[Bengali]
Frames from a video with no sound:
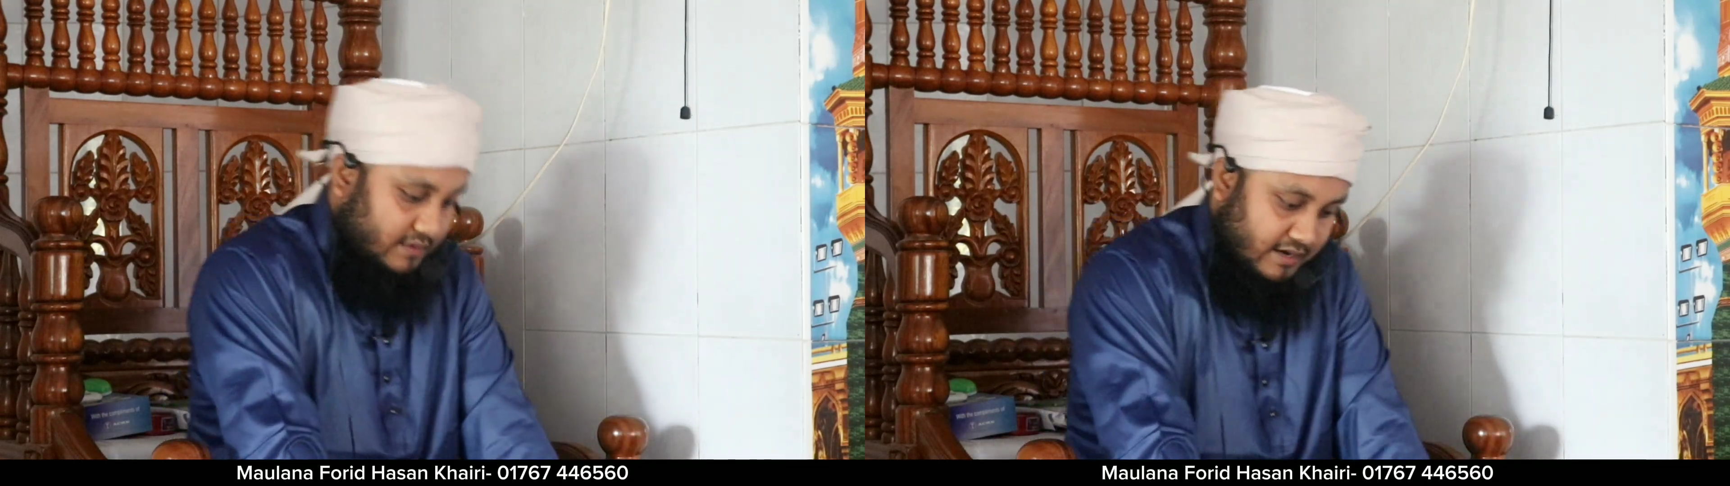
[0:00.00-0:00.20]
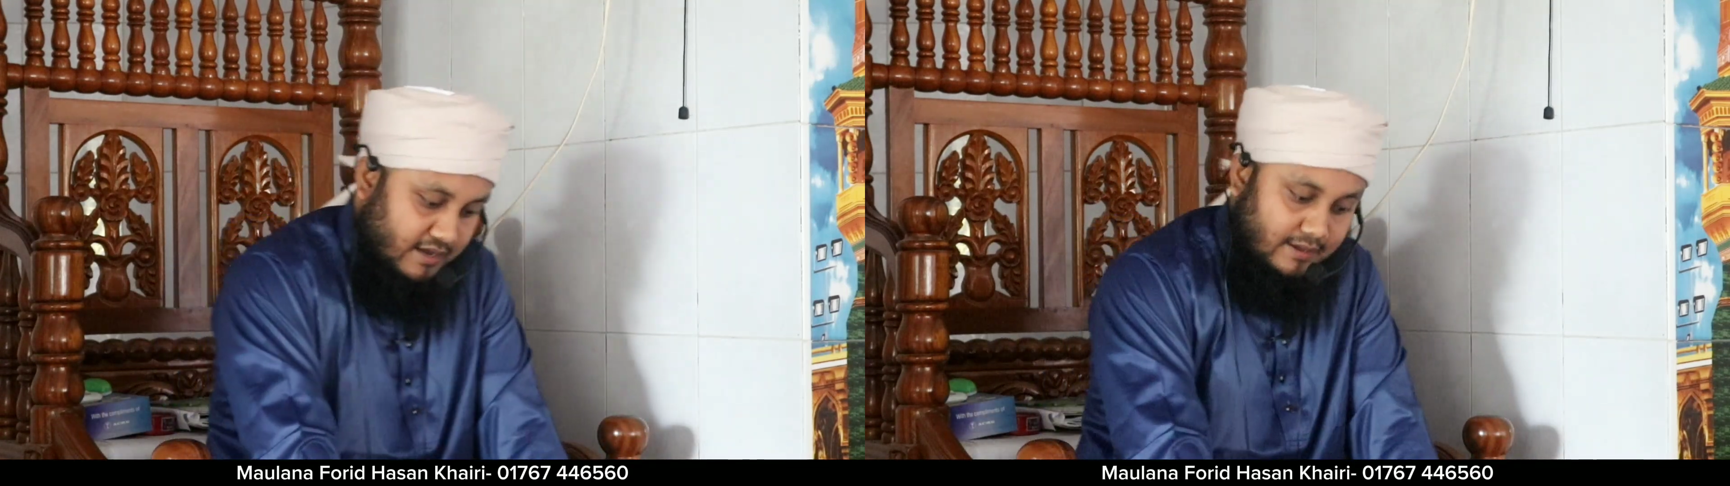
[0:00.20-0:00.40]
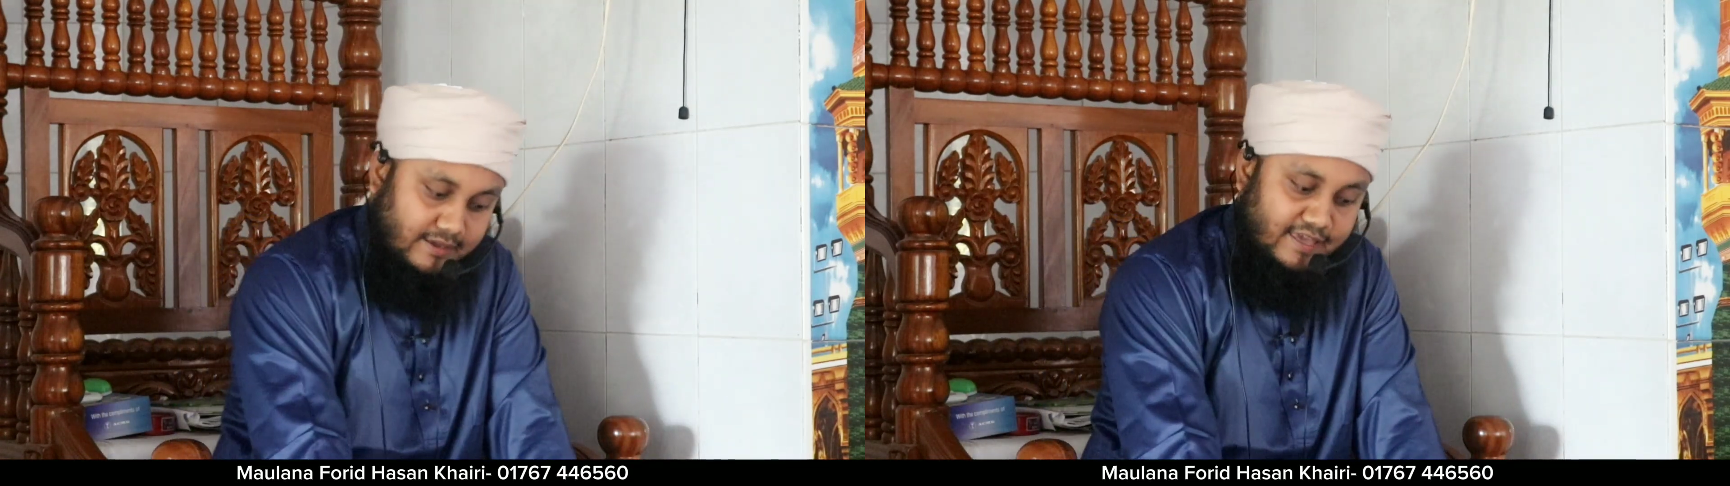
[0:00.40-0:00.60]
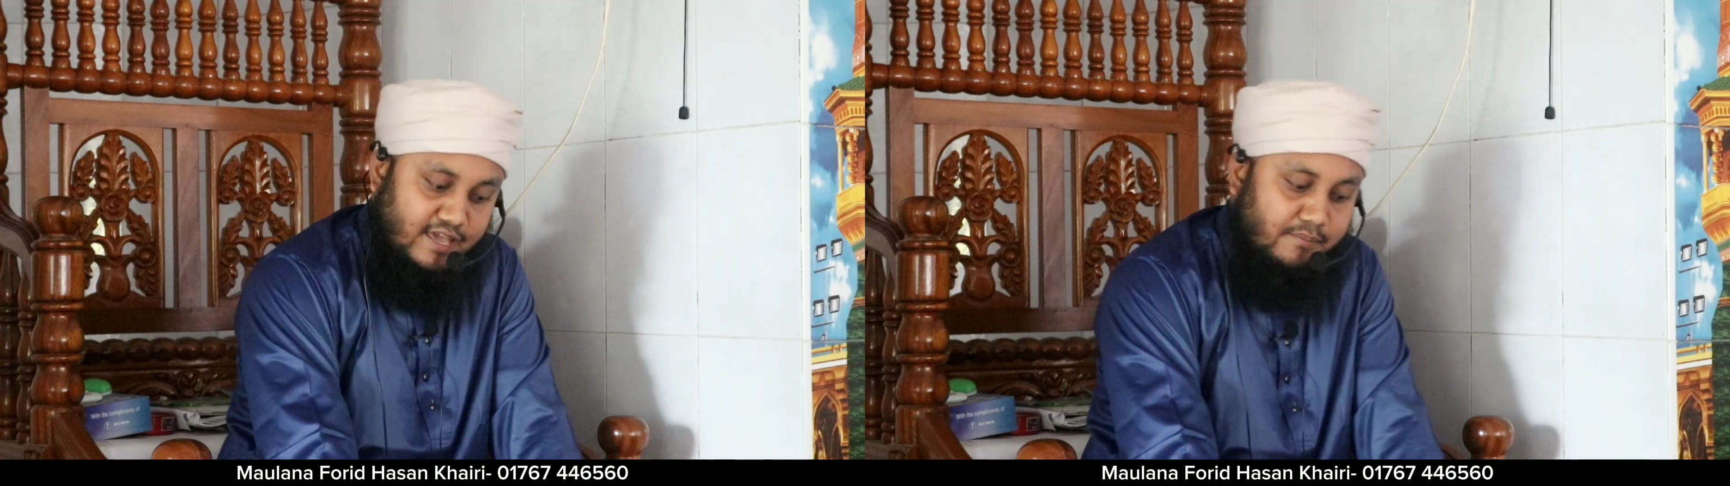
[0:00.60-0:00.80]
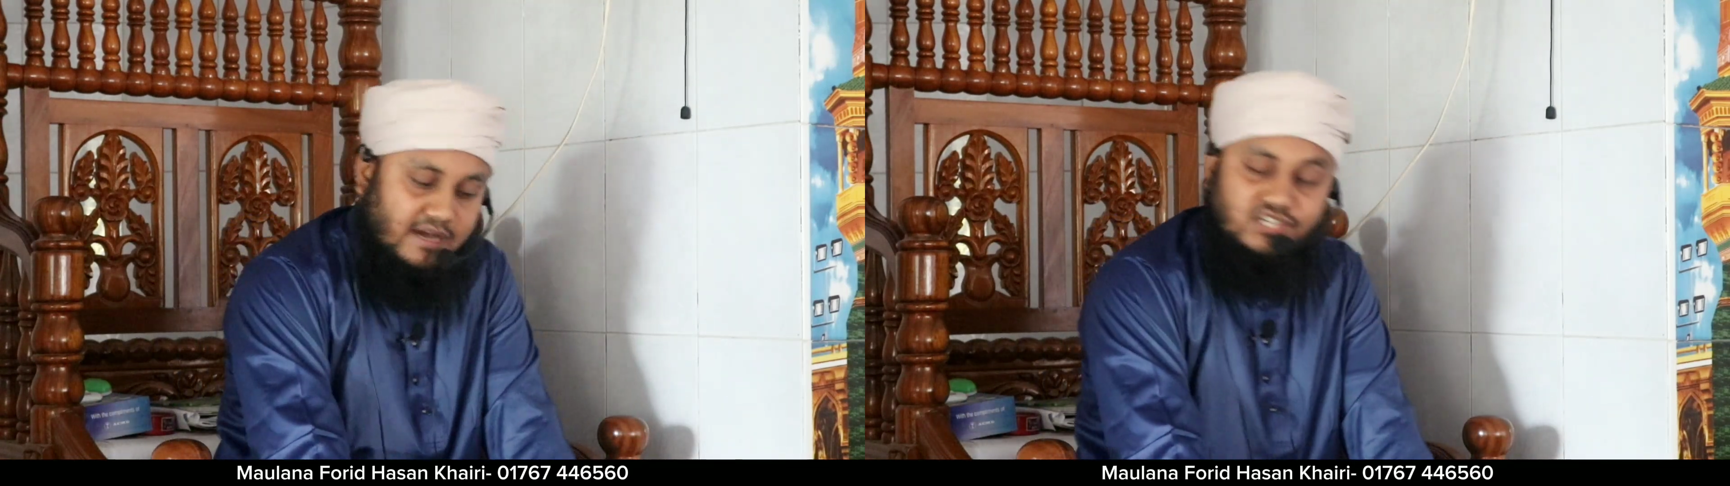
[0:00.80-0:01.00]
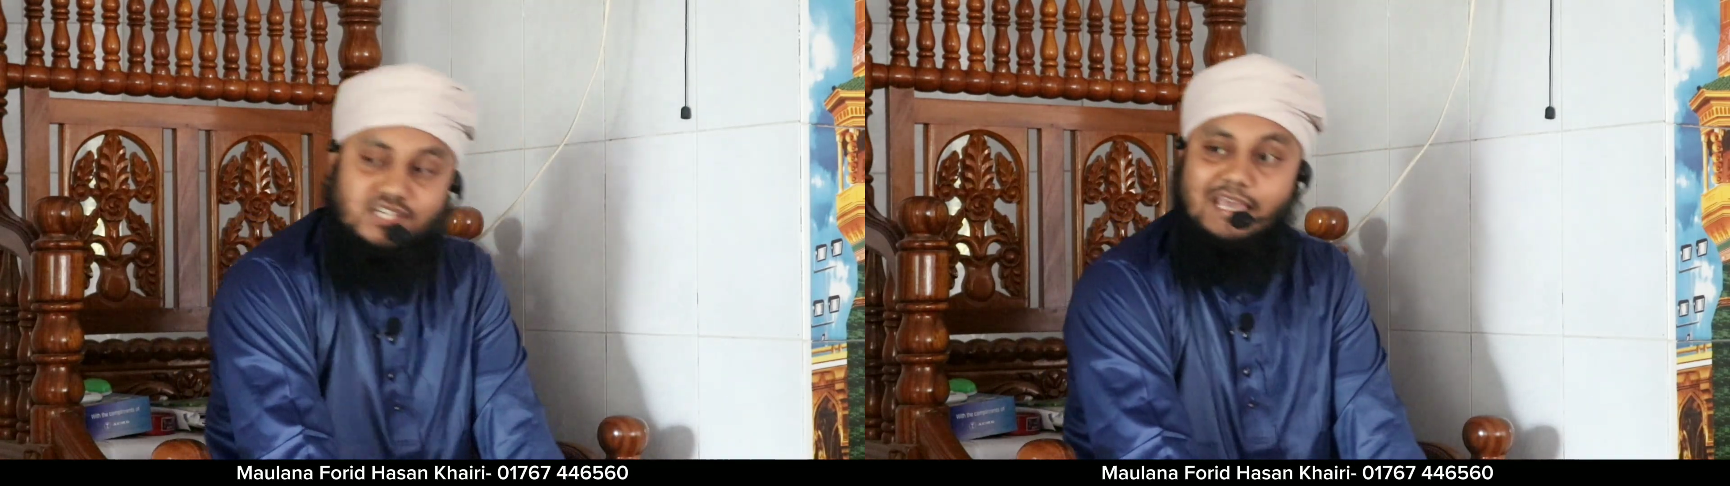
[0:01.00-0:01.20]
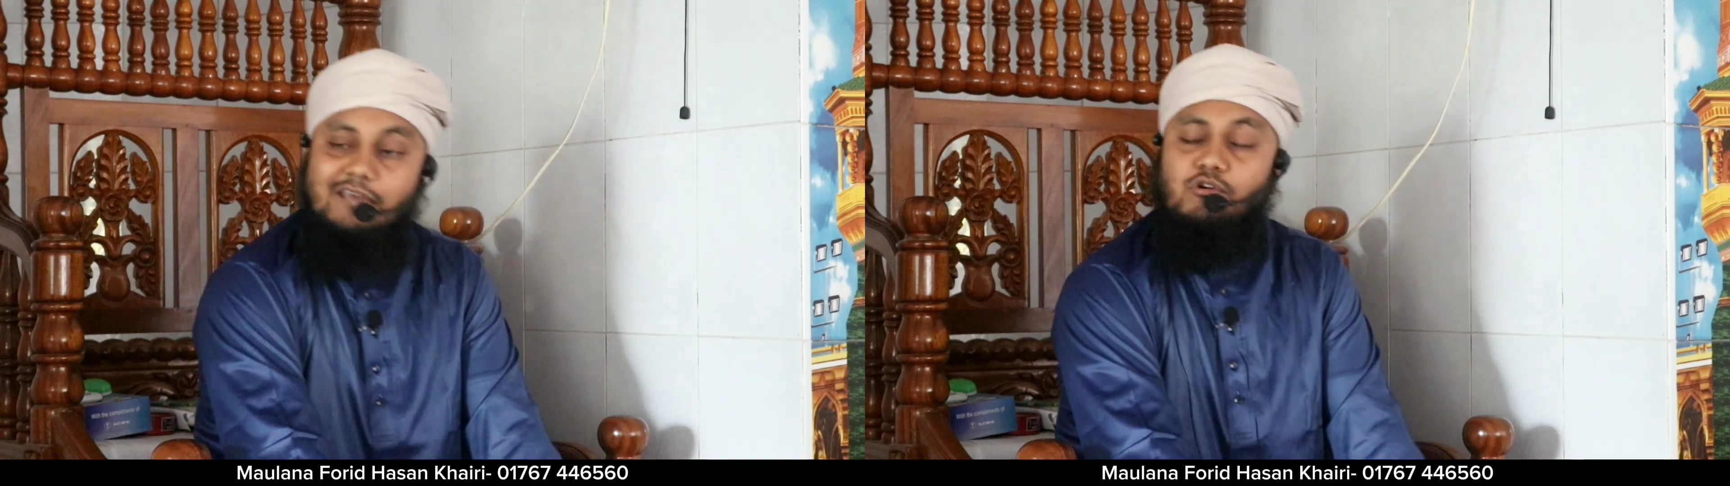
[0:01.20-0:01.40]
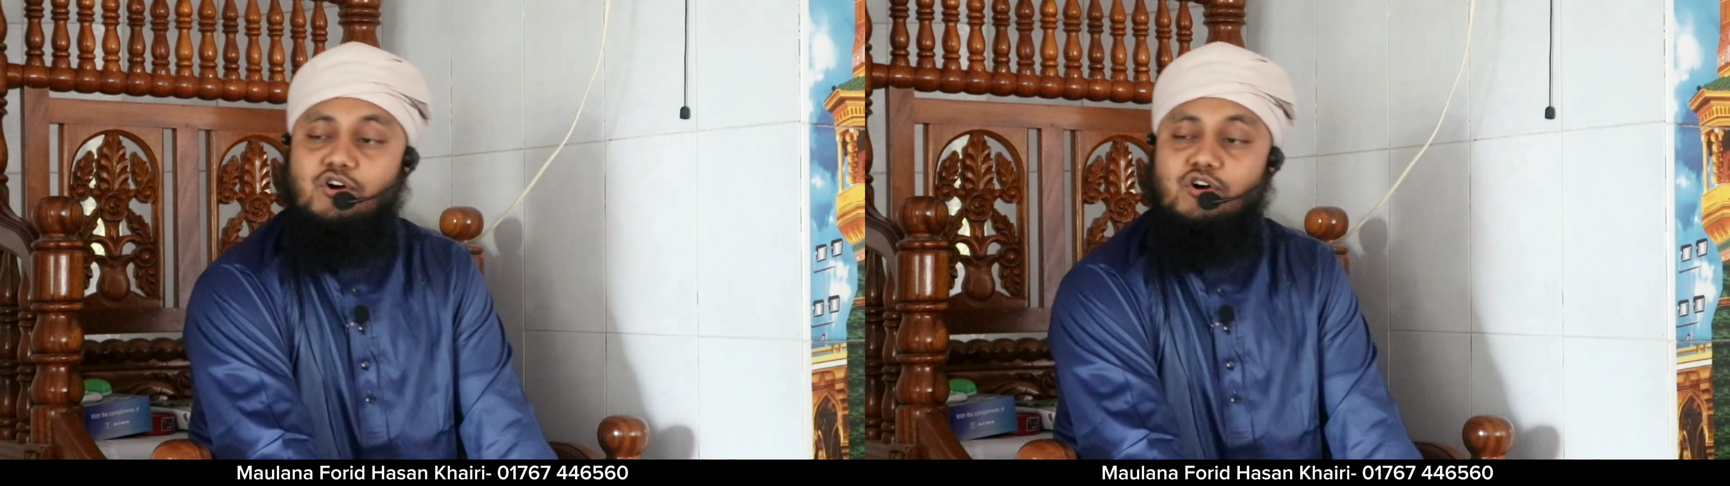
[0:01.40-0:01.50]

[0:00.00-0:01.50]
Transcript: তারা এ মাসকে